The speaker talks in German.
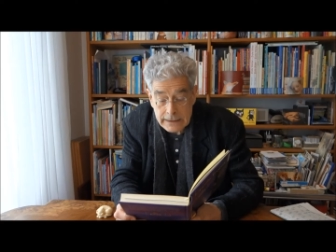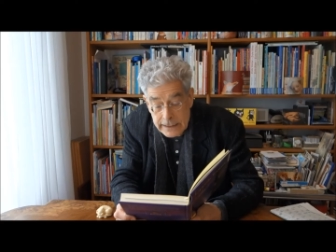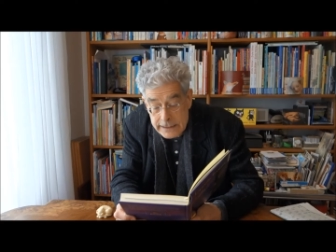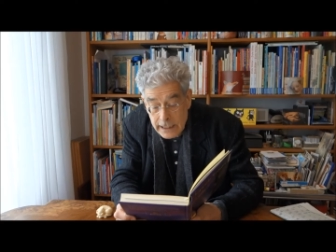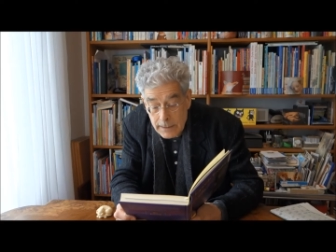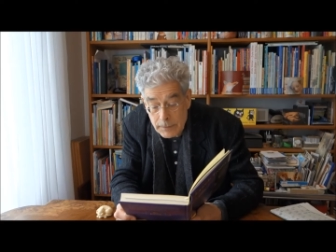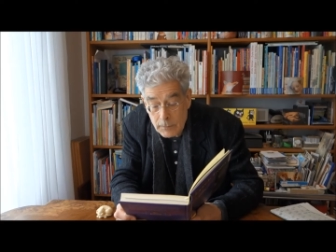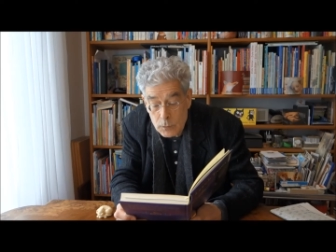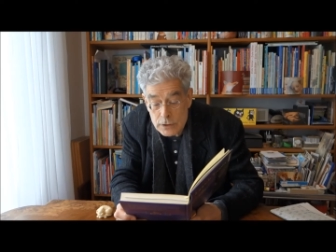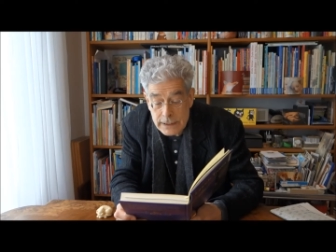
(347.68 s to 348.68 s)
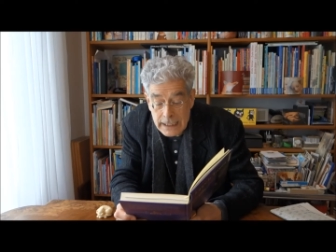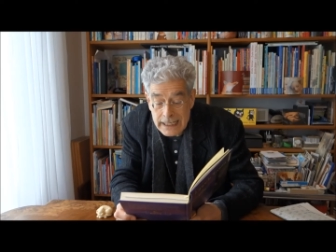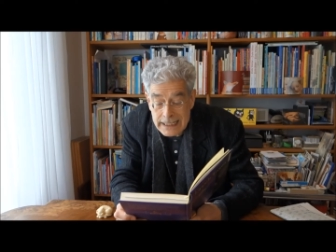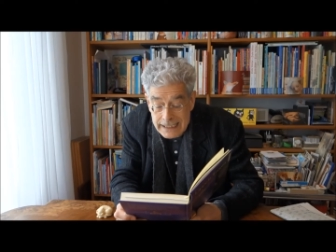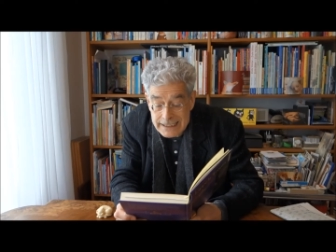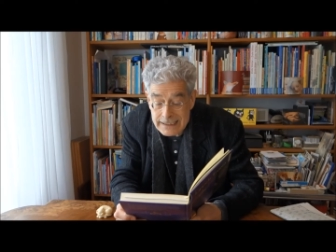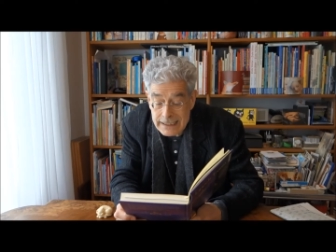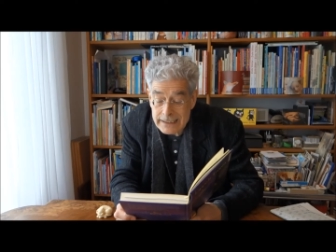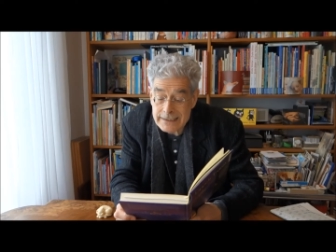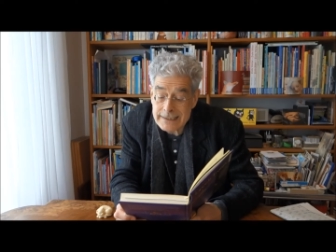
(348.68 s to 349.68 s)
Deshalb musste er jetzt
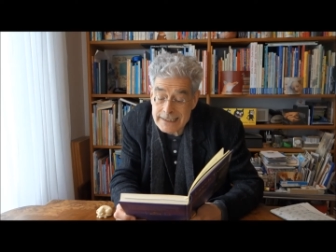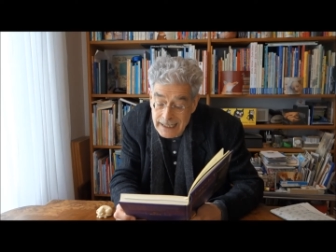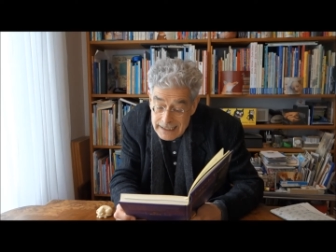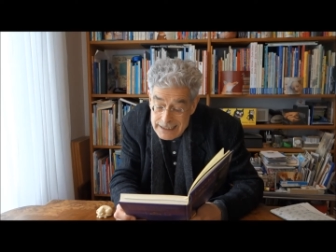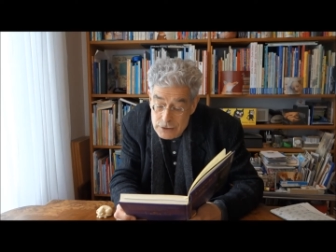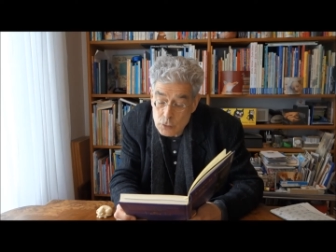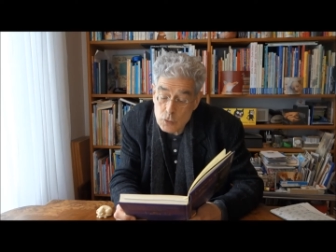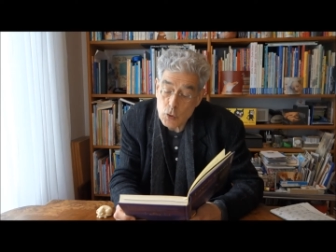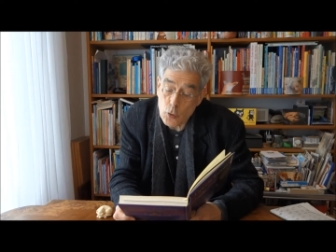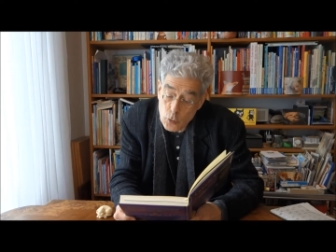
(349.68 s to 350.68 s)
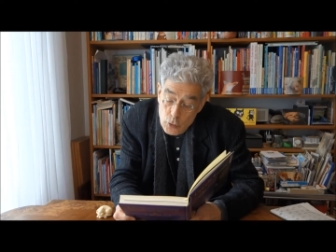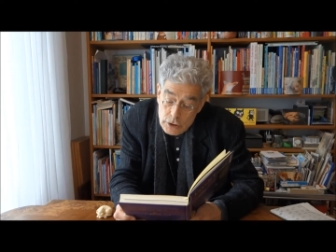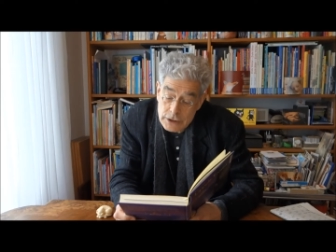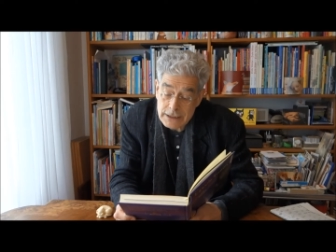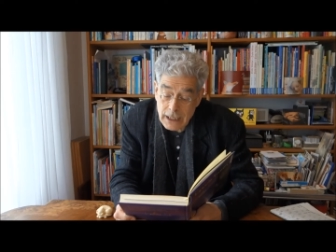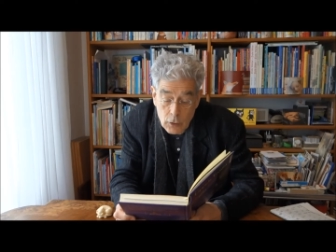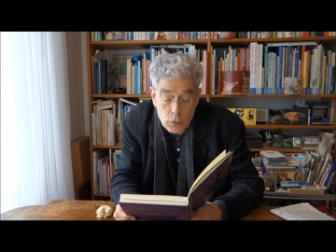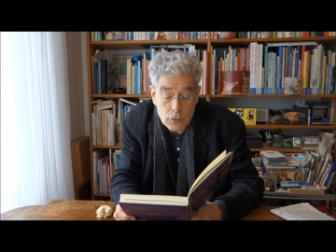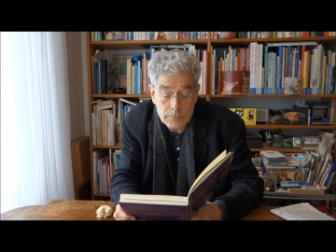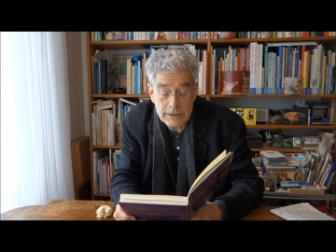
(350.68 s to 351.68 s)
erst Zeitung und
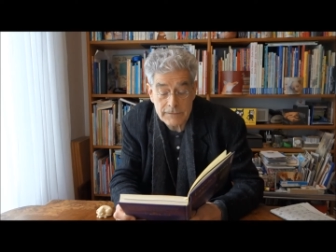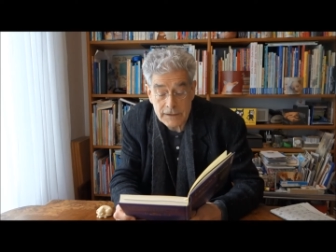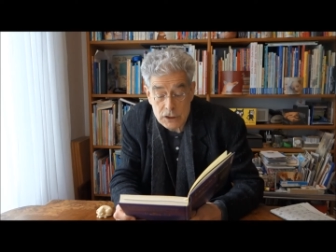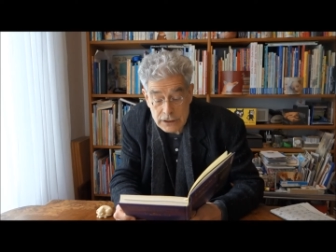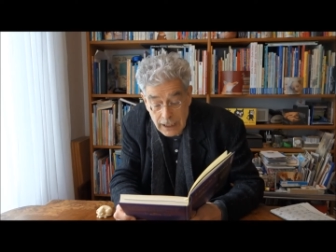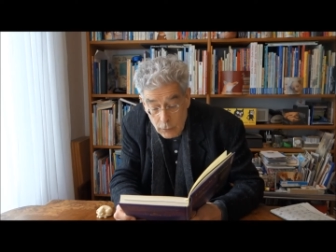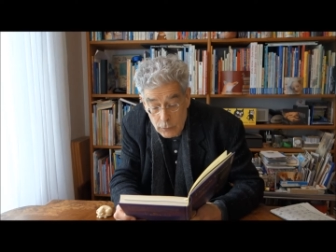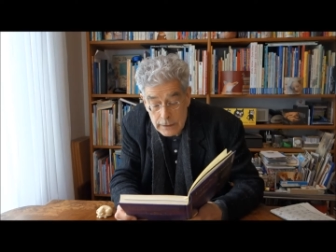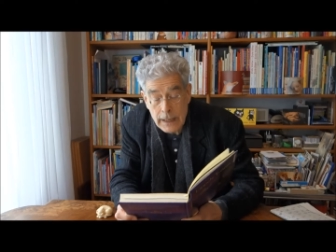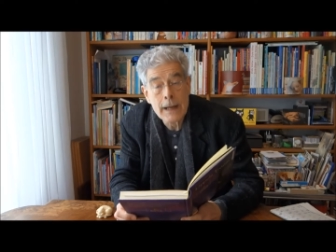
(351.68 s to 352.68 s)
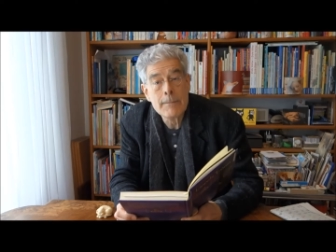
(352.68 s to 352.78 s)
Kaugummi verstauen,